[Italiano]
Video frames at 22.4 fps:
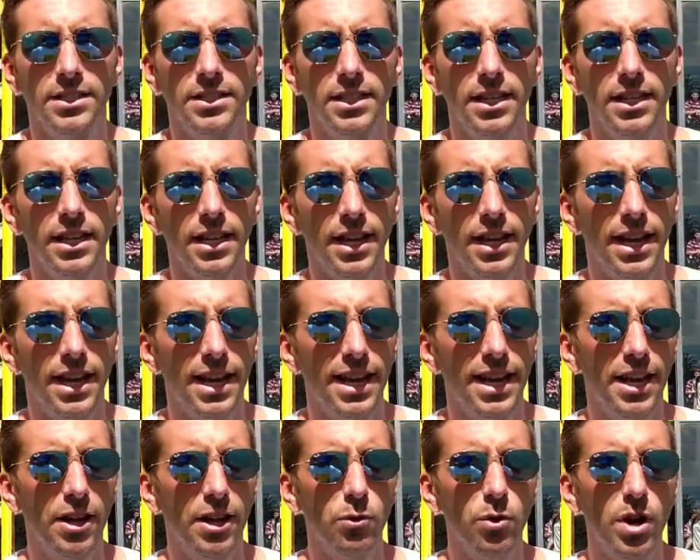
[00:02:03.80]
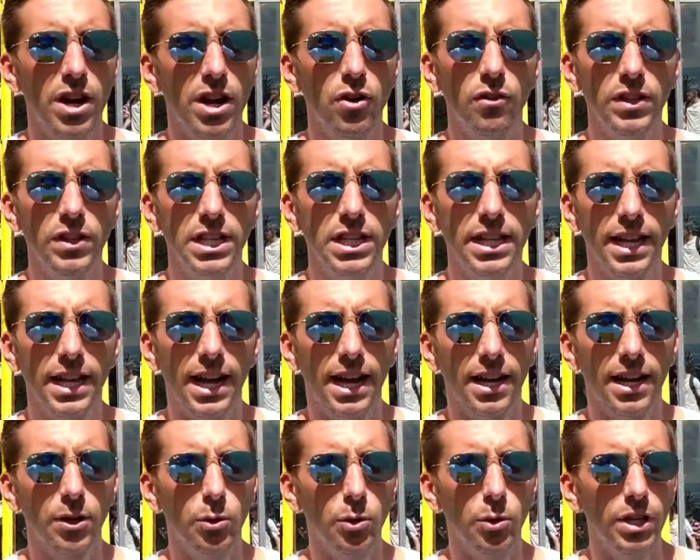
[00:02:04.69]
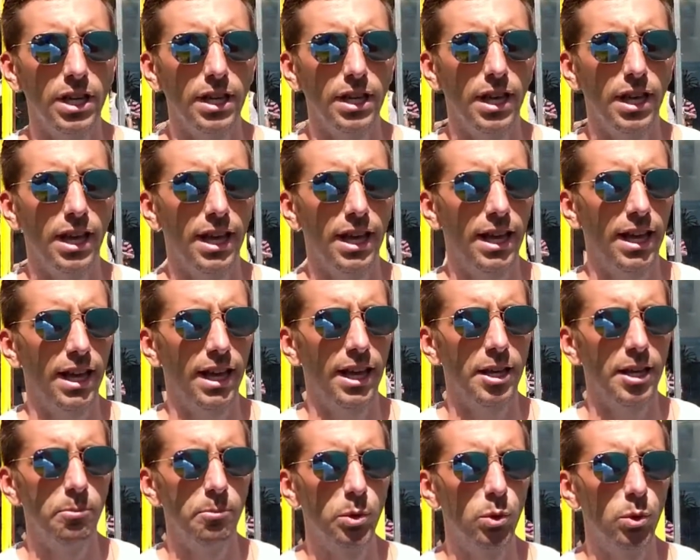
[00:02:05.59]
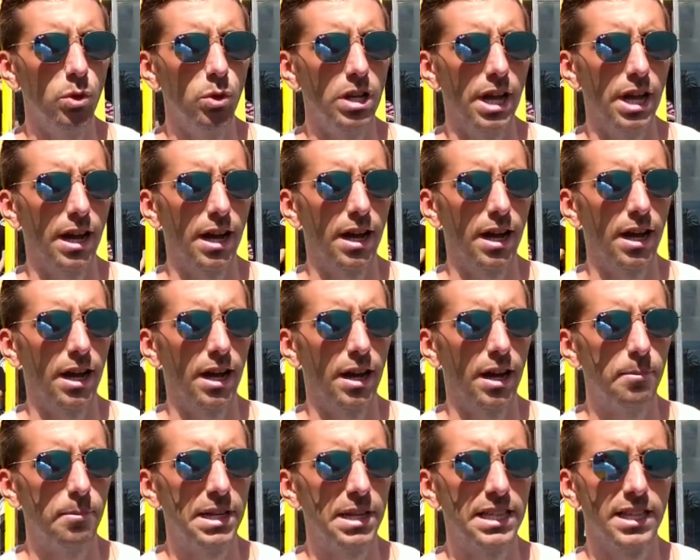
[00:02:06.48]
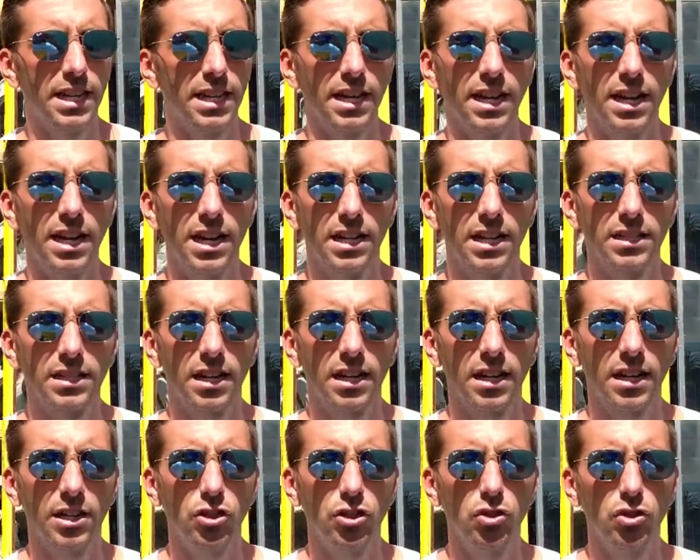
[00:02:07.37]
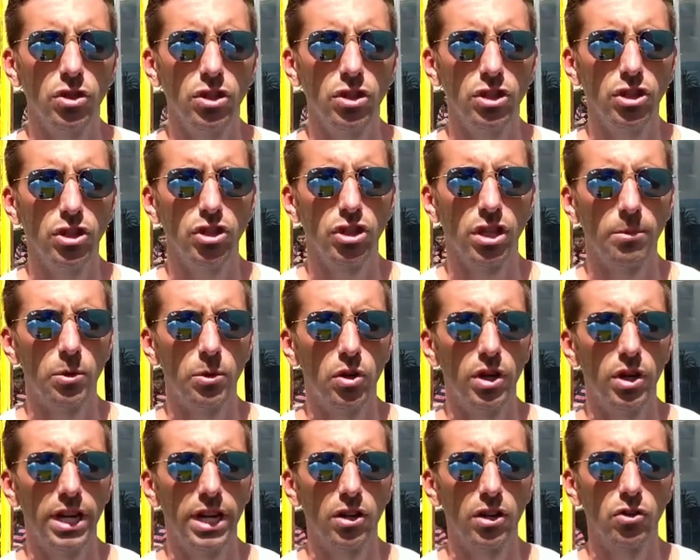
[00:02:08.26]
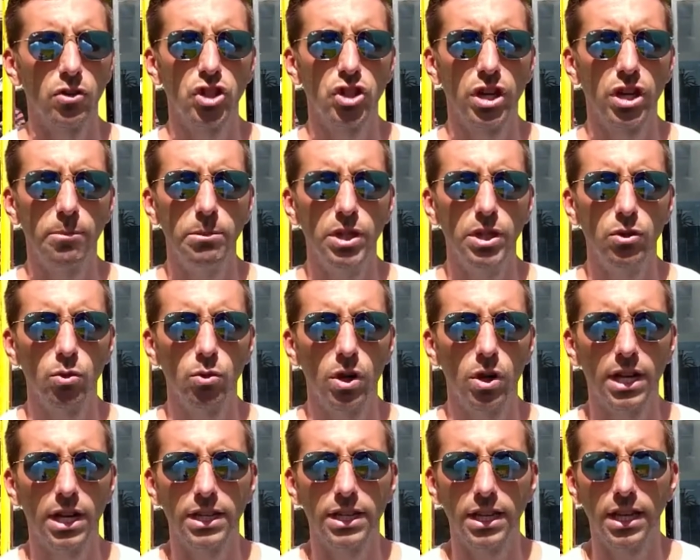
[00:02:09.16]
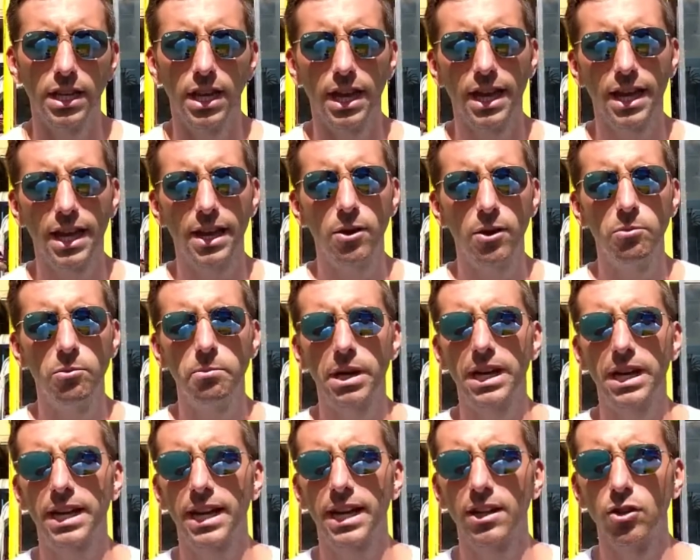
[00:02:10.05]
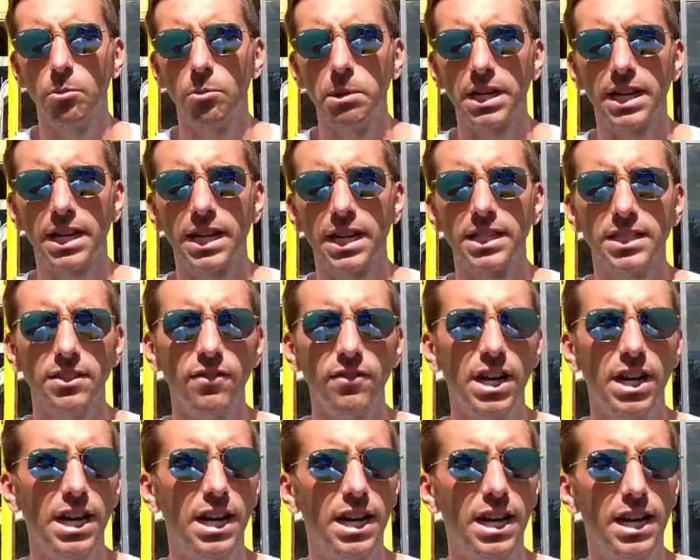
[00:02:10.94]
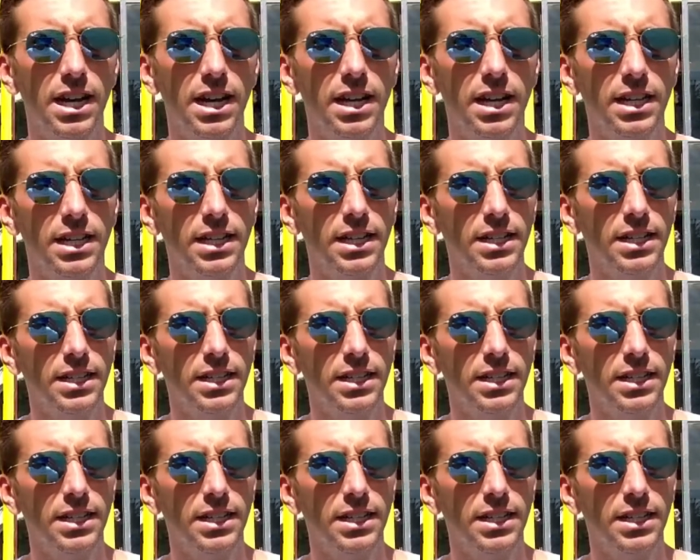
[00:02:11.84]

Sì, è una novità qui eh, in Puglia, mentre nelle altre regioni diciamo, erano già abituati. È un peccato perché si va